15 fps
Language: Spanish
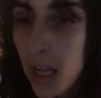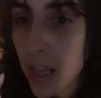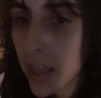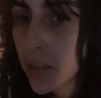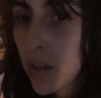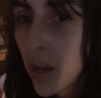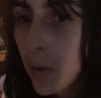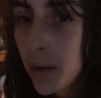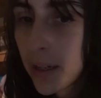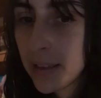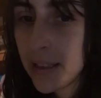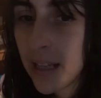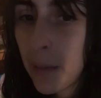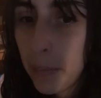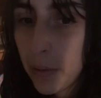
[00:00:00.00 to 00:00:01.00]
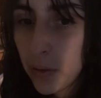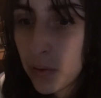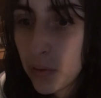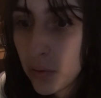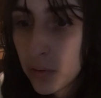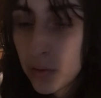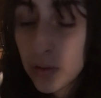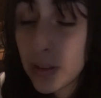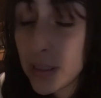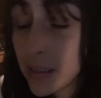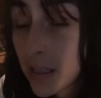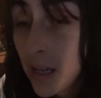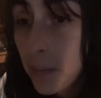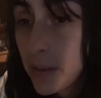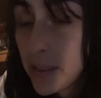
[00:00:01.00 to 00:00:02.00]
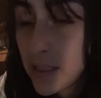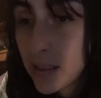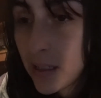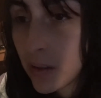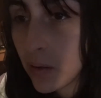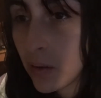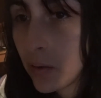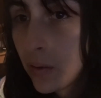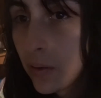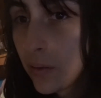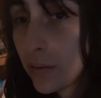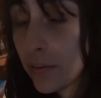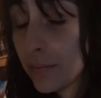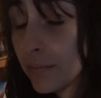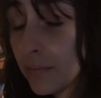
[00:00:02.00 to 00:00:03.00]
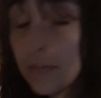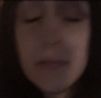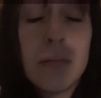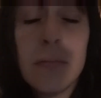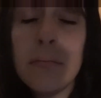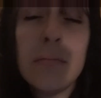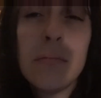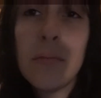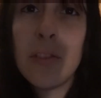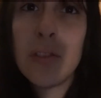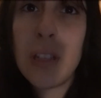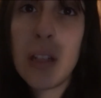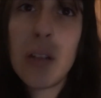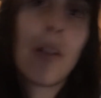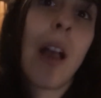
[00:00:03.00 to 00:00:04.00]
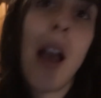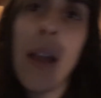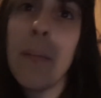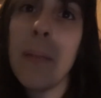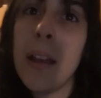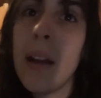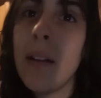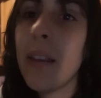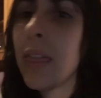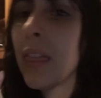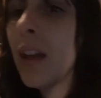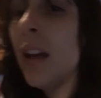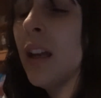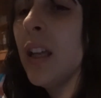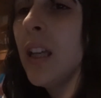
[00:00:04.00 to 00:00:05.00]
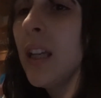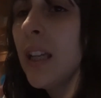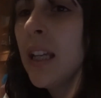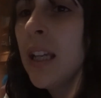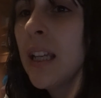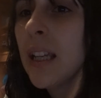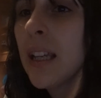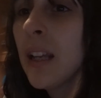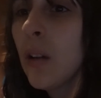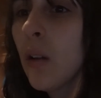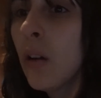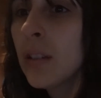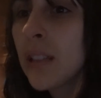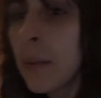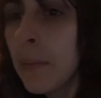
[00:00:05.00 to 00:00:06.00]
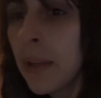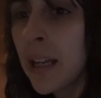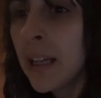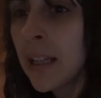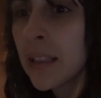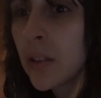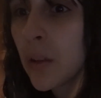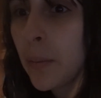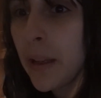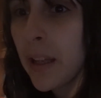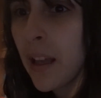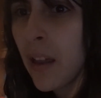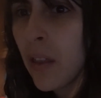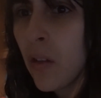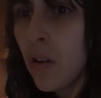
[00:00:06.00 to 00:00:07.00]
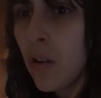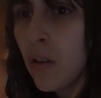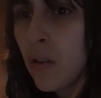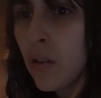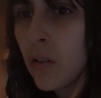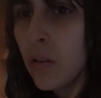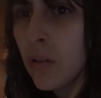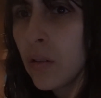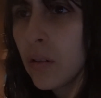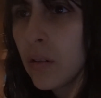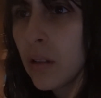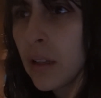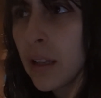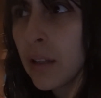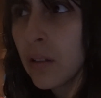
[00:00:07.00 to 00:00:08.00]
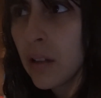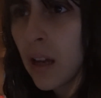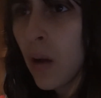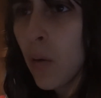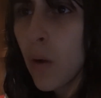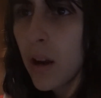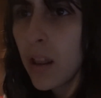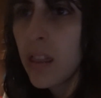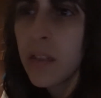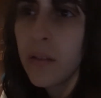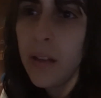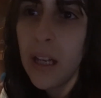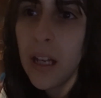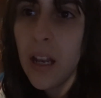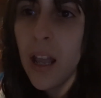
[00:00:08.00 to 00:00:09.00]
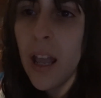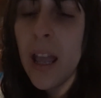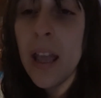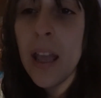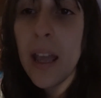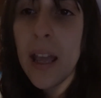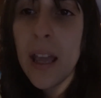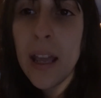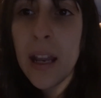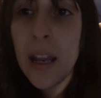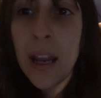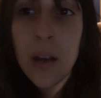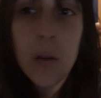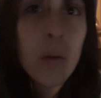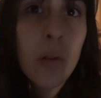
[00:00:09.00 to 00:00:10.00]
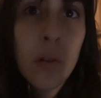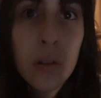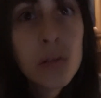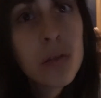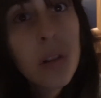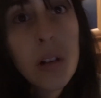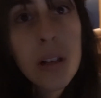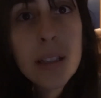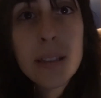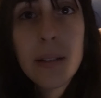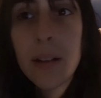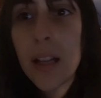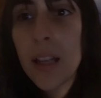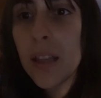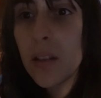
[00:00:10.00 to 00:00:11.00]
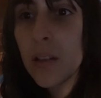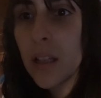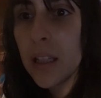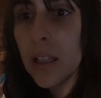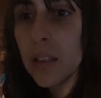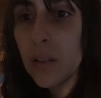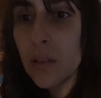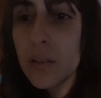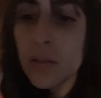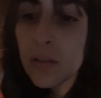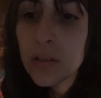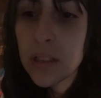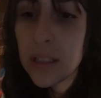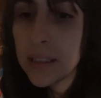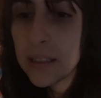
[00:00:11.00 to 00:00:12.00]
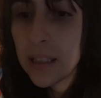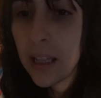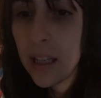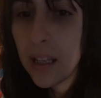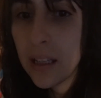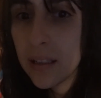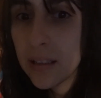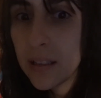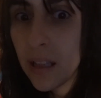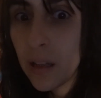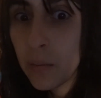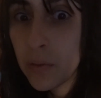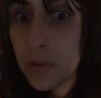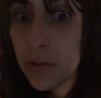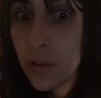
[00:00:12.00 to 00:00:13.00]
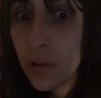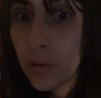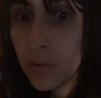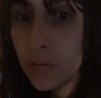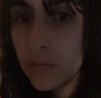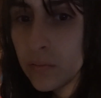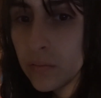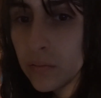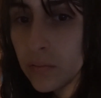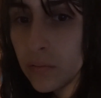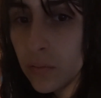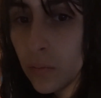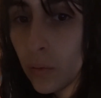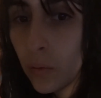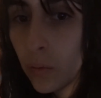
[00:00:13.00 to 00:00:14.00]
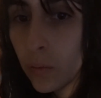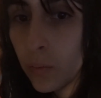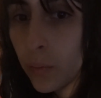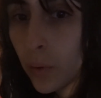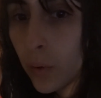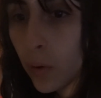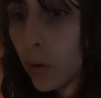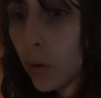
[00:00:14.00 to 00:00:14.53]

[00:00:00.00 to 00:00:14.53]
haciendo la cuarentena, pero no, te escapes, es que no, no sé, no cabe en mi cabeza. Y luego también han atropellado creo que era Guardia Civil, eh, en un control que estaban haciendo aquí, entonces no sé, se, se han puesto un, un poco